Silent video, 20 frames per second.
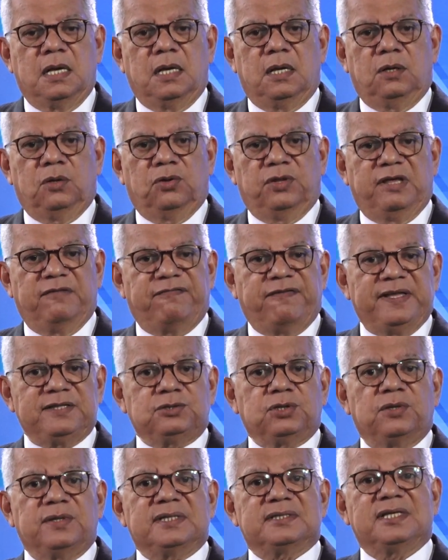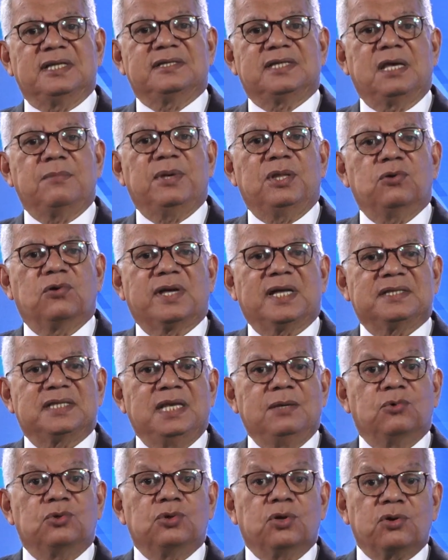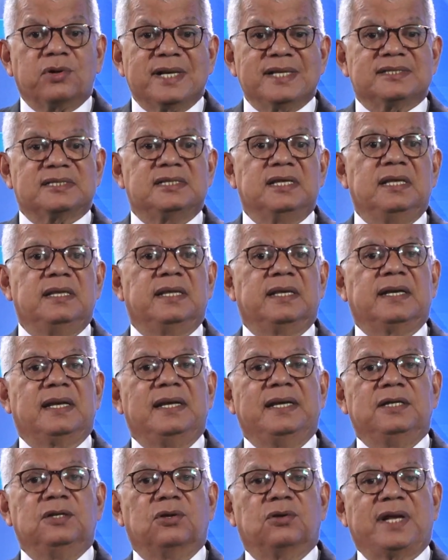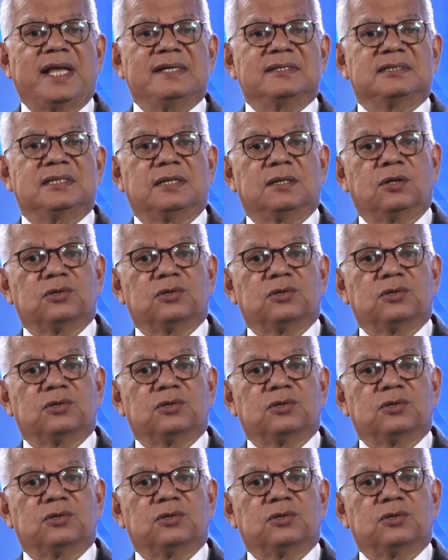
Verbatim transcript: Los defectos del sistema educativo no residen en la ignorancia